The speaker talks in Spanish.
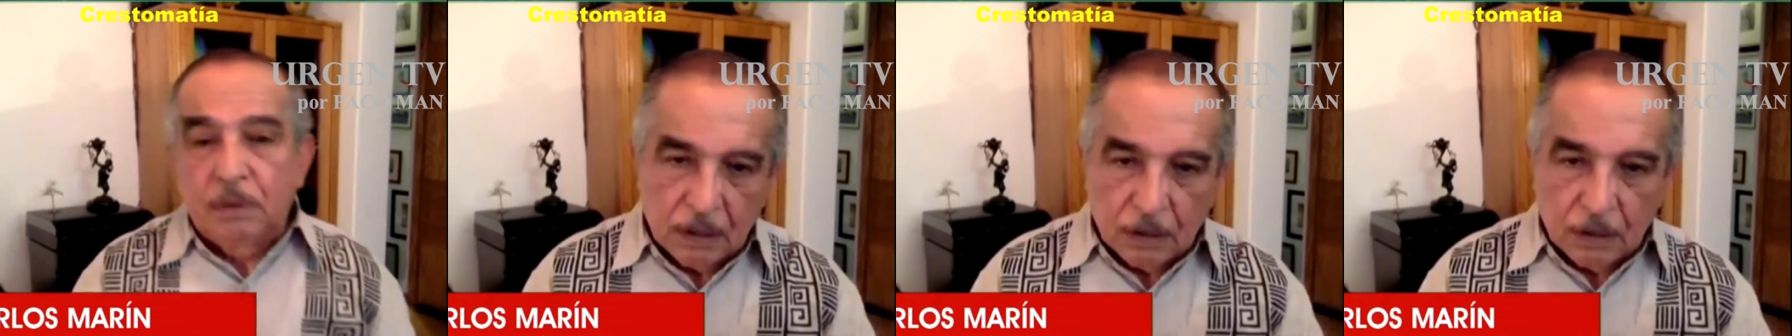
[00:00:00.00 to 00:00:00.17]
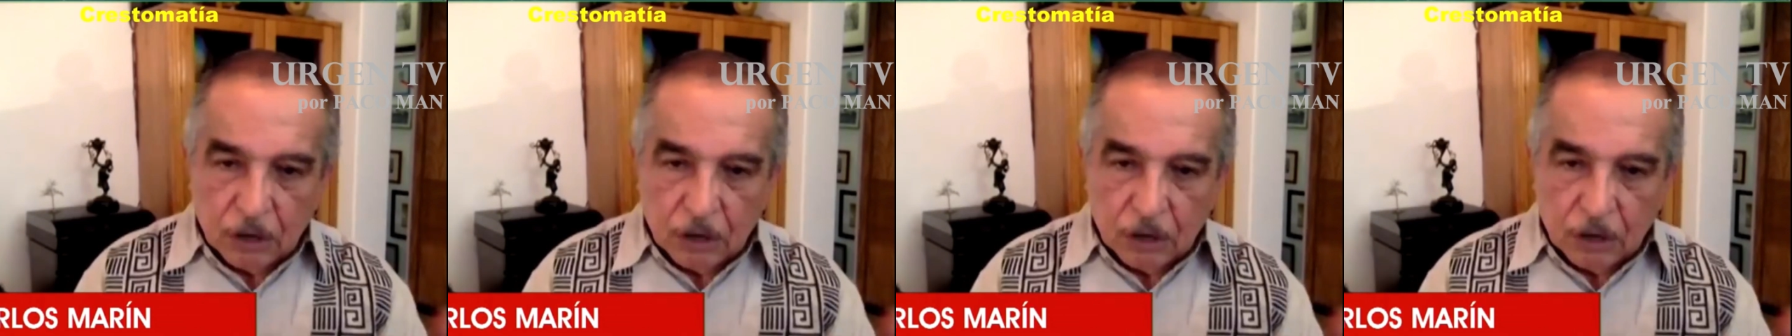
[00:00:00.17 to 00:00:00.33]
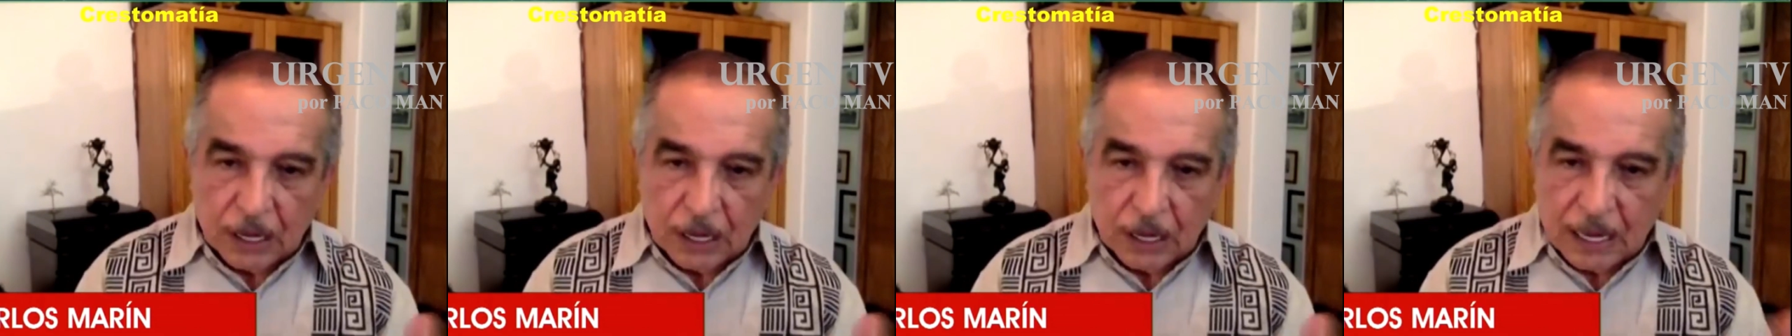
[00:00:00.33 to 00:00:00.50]

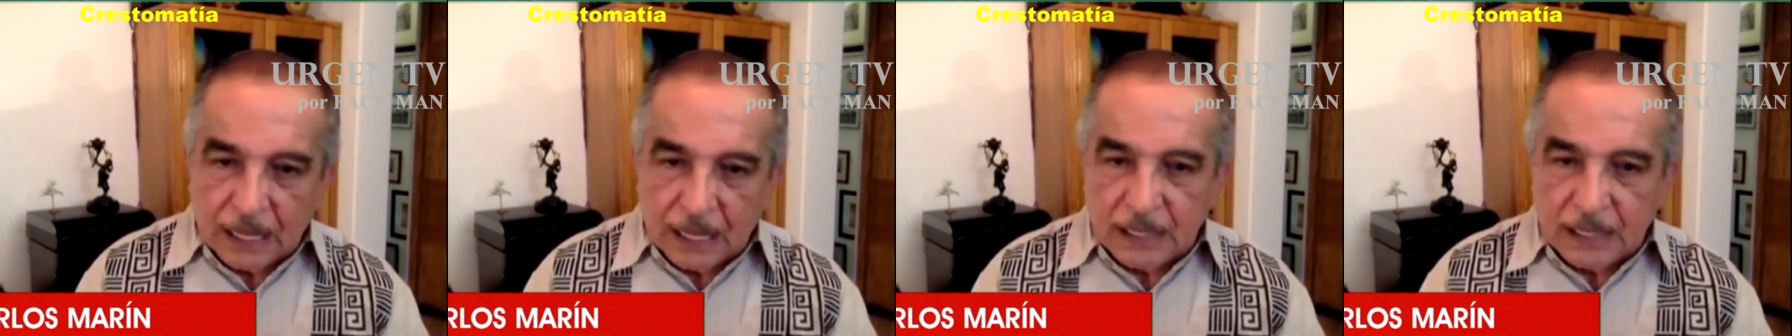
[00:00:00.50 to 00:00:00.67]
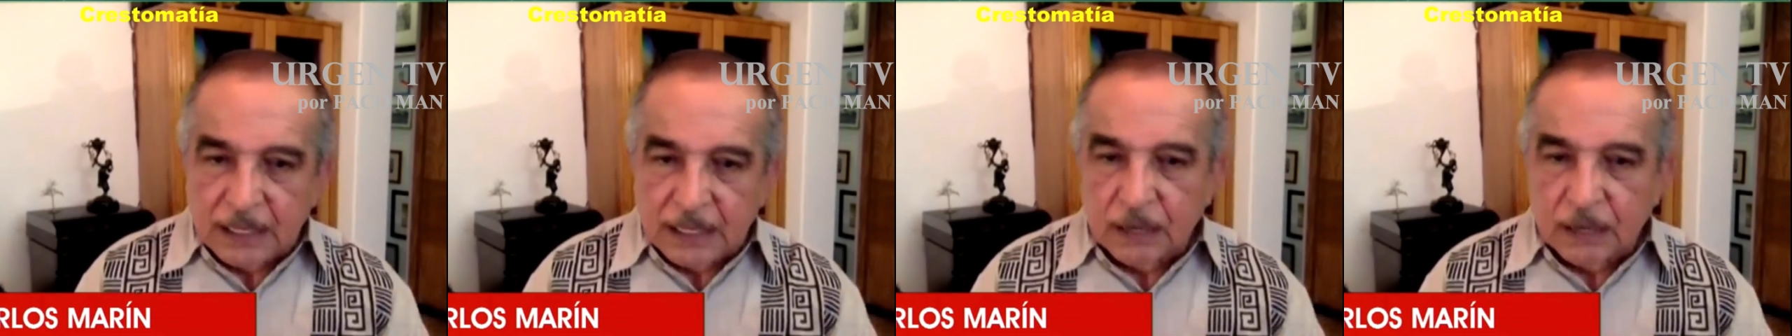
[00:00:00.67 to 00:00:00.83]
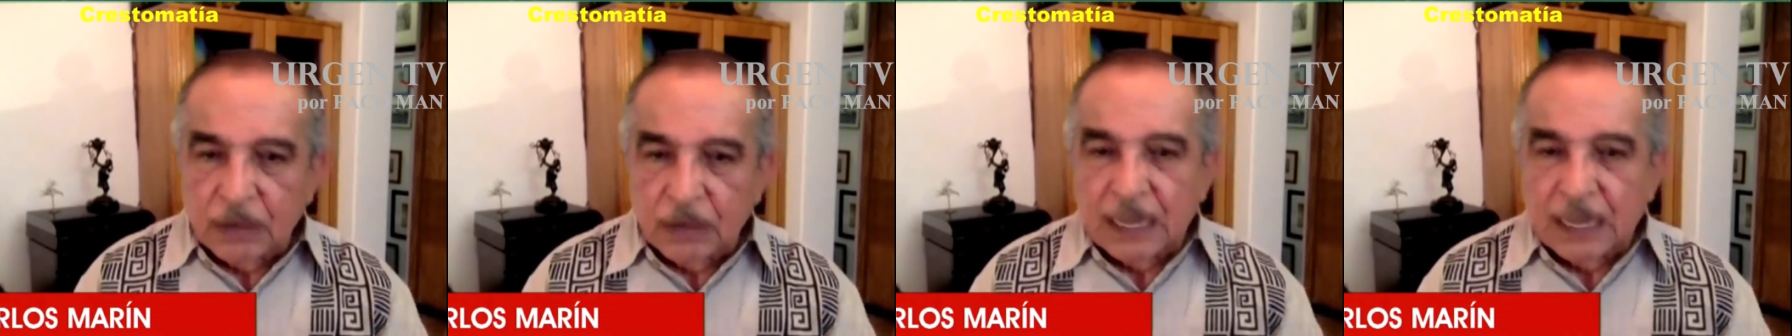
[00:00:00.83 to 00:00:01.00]
no deja de
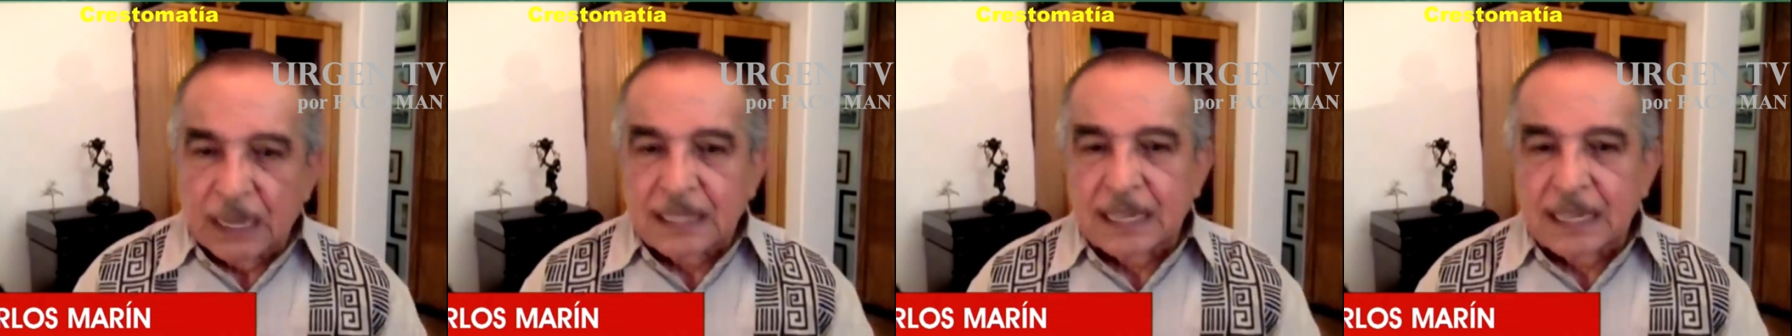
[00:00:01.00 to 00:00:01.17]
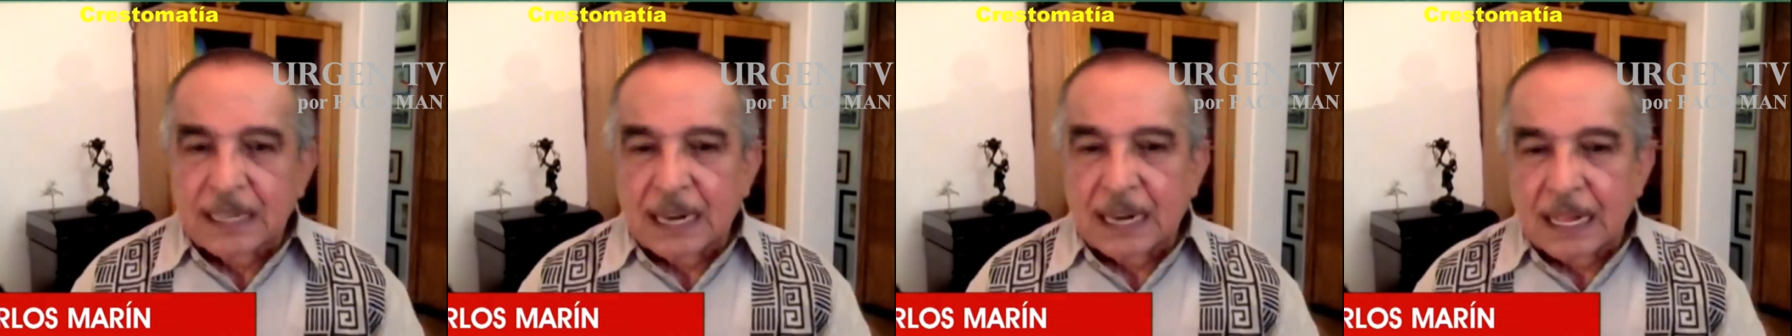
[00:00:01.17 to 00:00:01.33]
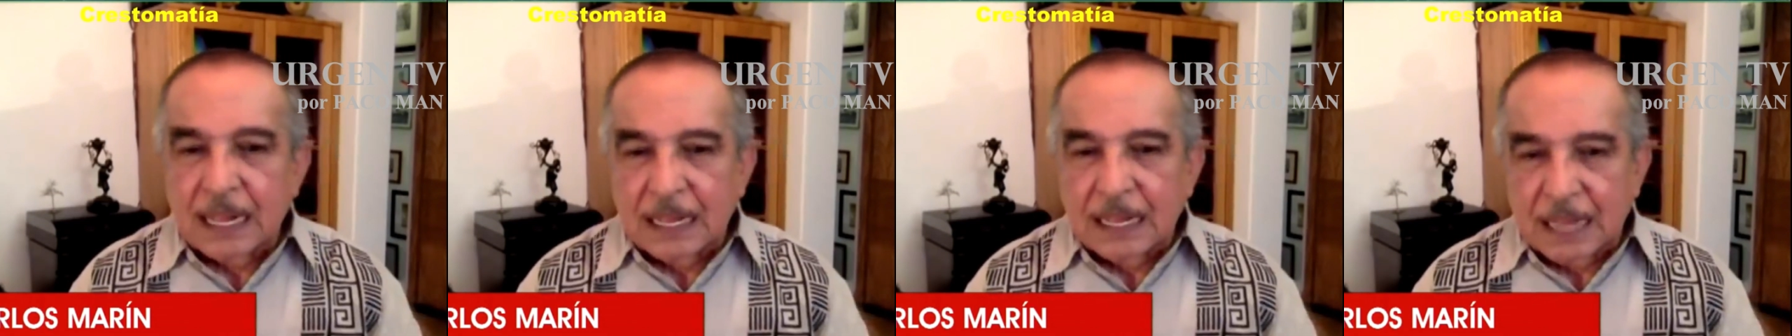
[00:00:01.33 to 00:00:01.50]
ser una
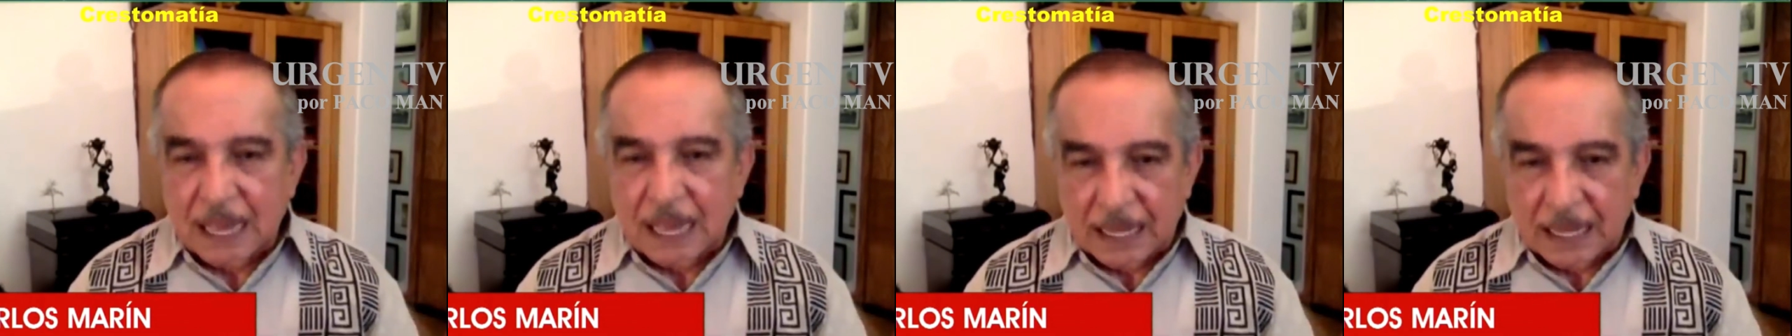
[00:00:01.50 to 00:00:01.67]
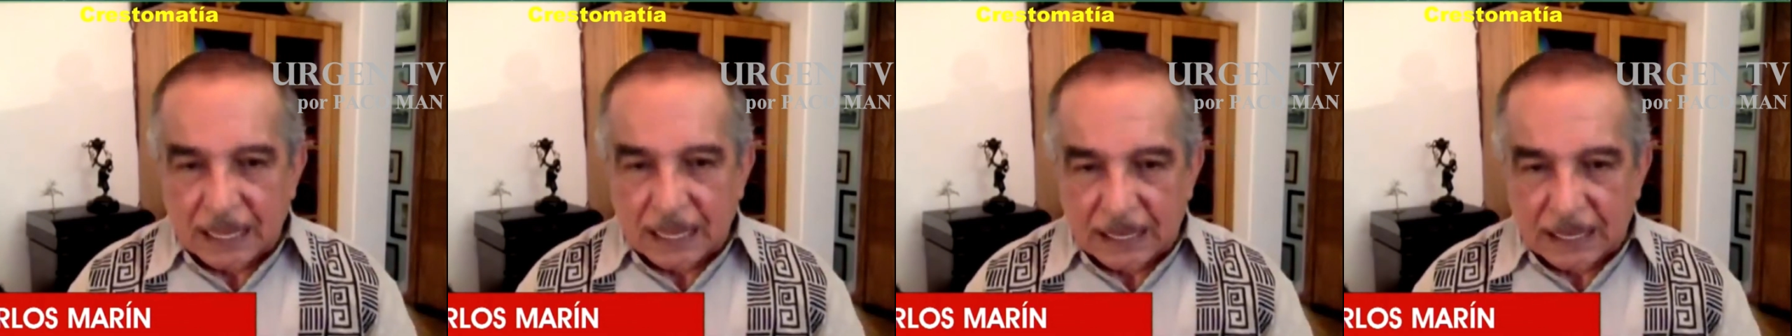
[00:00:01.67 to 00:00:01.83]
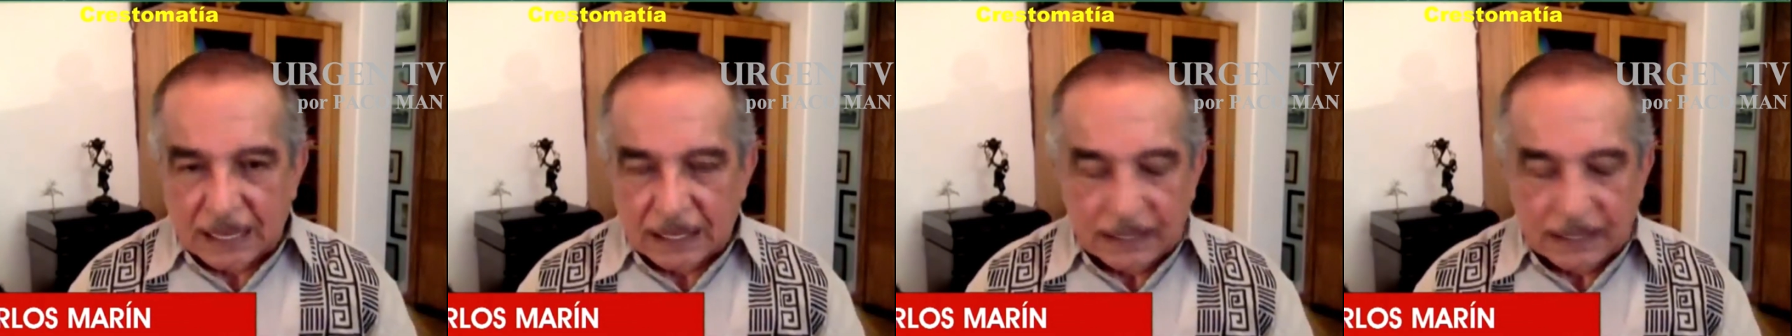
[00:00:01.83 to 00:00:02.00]
zarandeada.